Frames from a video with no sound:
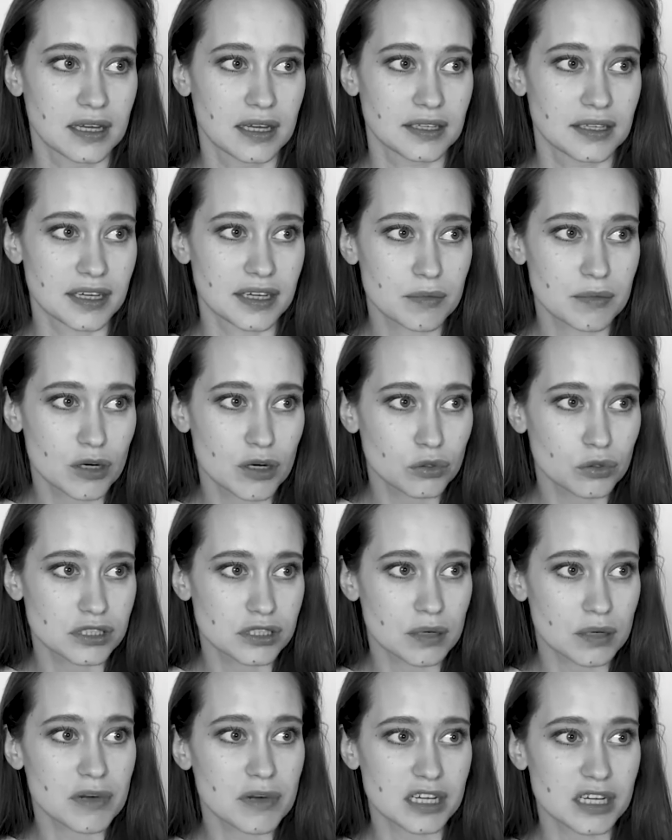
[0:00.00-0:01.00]
я могу
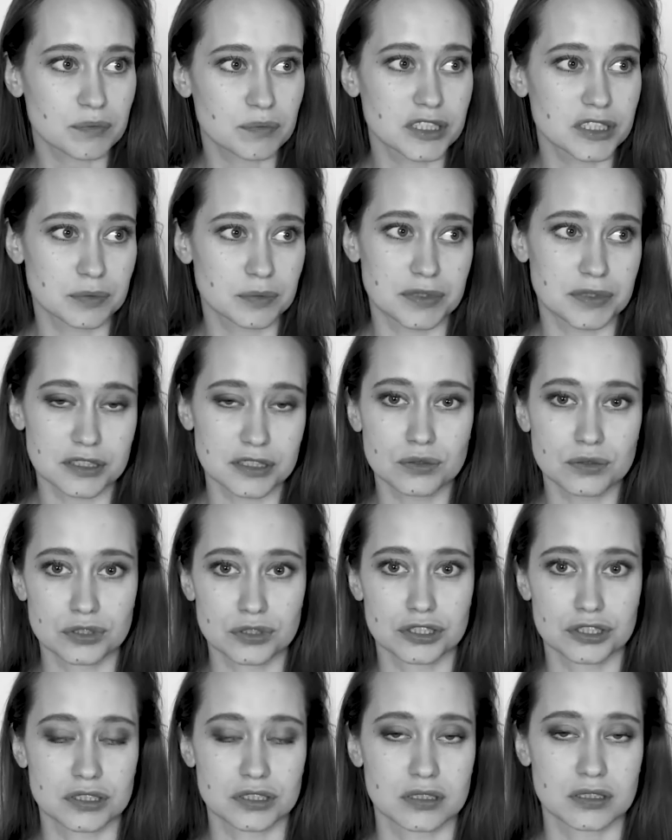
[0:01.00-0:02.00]
сама быть
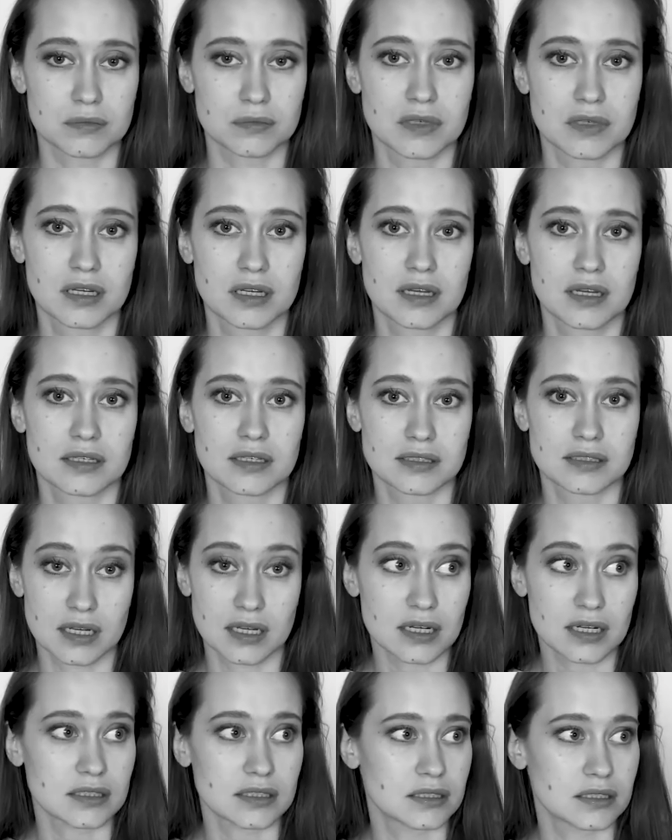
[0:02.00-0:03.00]
переносчиком,
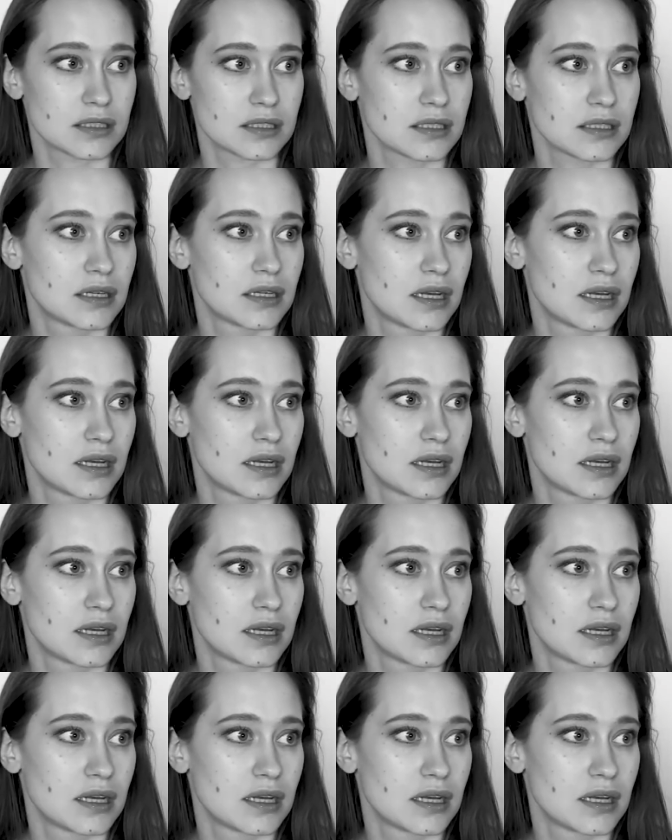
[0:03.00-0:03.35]
заразной.